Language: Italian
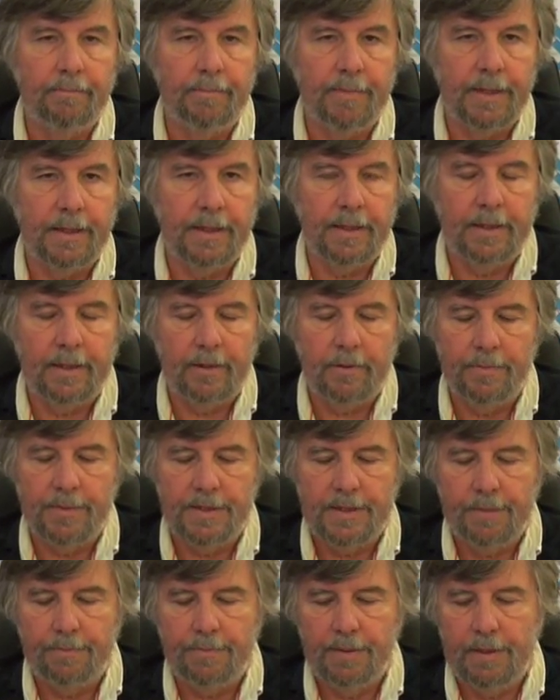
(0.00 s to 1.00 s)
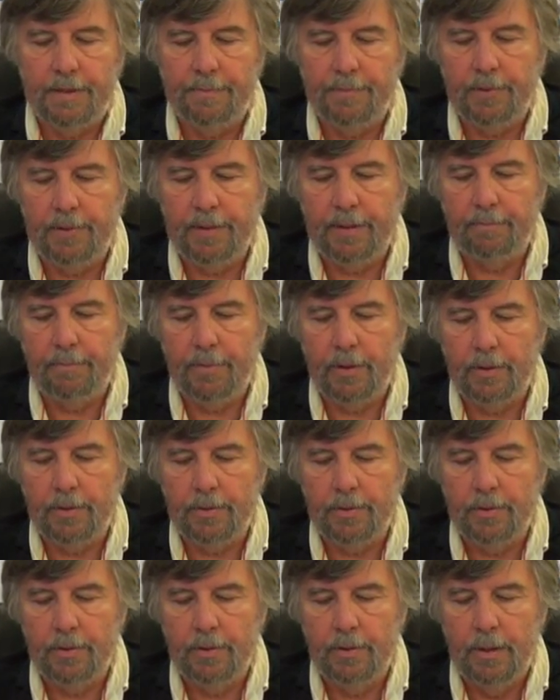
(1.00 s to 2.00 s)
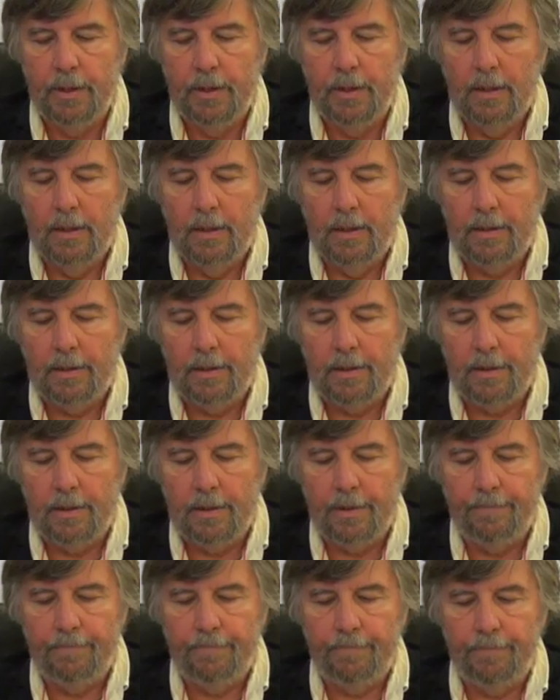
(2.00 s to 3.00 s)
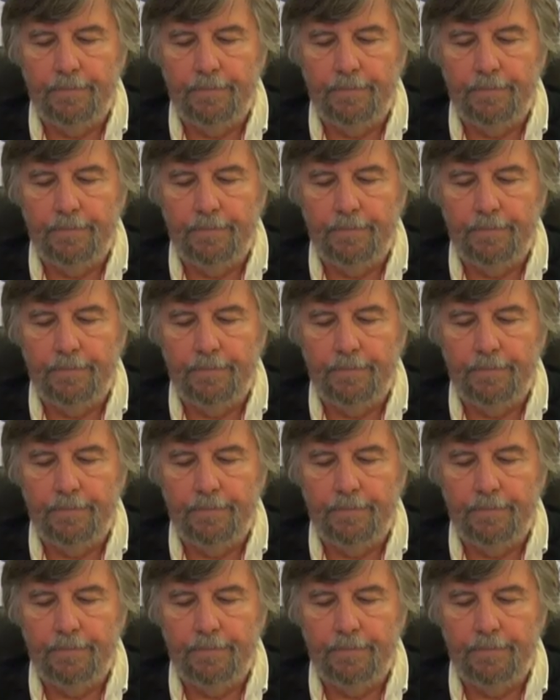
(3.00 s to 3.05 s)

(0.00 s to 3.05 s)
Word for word: Rina, come sapete, poi è morto eh,